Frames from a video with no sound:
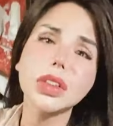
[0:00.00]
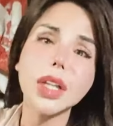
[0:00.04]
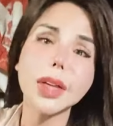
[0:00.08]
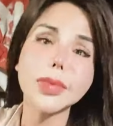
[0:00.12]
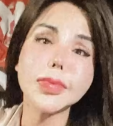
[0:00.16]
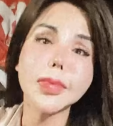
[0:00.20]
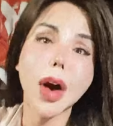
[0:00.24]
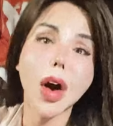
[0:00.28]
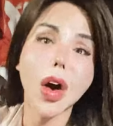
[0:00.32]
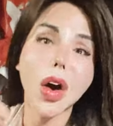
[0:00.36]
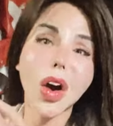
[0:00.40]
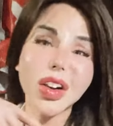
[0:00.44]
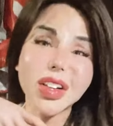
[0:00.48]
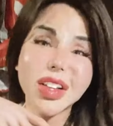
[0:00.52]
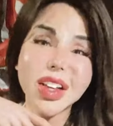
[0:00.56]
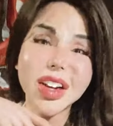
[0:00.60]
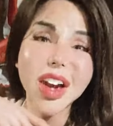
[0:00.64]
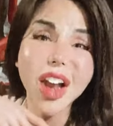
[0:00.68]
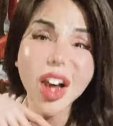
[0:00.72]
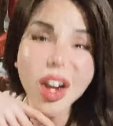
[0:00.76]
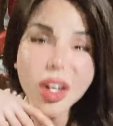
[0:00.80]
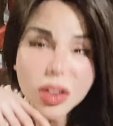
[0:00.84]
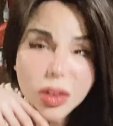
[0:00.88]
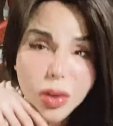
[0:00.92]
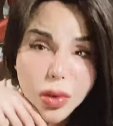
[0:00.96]
chị bò chị
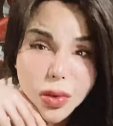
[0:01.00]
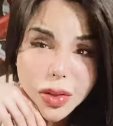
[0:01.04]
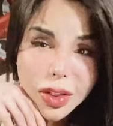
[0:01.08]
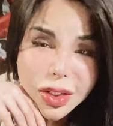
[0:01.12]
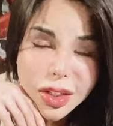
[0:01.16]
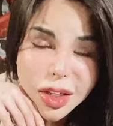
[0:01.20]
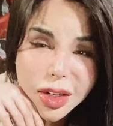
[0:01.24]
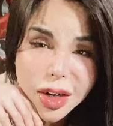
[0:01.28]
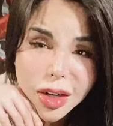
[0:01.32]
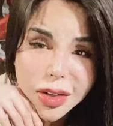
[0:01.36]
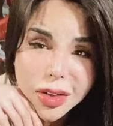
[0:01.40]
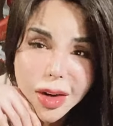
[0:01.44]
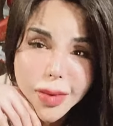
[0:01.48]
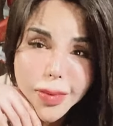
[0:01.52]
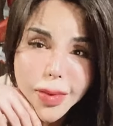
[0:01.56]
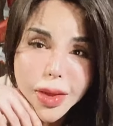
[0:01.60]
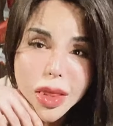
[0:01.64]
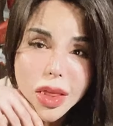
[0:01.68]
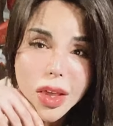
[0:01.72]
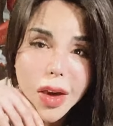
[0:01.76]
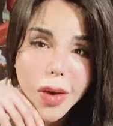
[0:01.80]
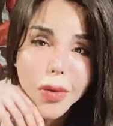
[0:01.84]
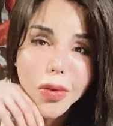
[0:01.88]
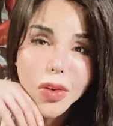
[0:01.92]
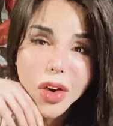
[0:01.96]
lết luôn á chứ đừng nói mà
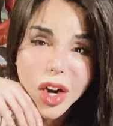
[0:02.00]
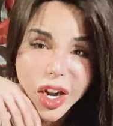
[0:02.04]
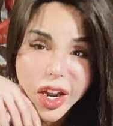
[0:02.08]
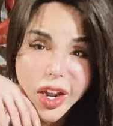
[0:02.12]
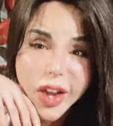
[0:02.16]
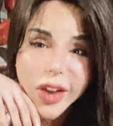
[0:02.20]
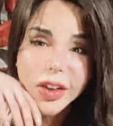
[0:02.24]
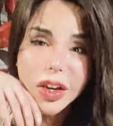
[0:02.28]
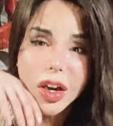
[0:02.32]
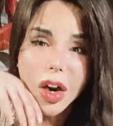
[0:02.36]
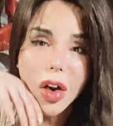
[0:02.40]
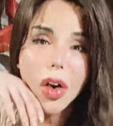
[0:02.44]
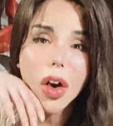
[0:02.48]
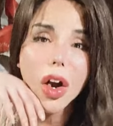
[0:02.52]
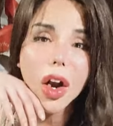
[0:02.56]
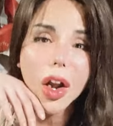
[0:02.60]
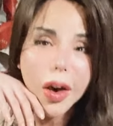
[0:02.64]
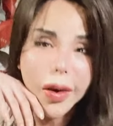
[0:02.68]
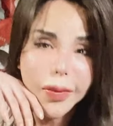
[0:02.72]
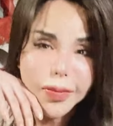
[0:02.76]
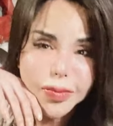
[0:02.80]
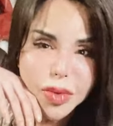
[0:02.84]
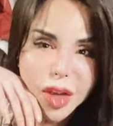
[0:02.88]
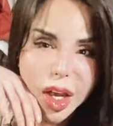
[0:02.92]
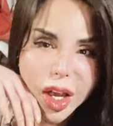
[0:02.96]
sầu riêng lò
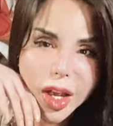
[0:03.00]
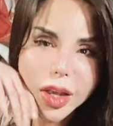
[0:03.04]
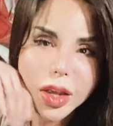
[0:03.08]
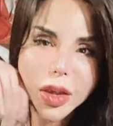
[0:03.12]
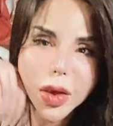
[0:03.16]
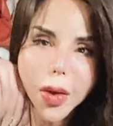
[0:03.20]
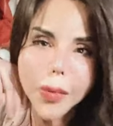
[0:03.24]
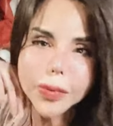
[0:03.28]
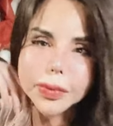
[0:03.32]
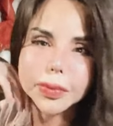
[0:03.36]
lồm chị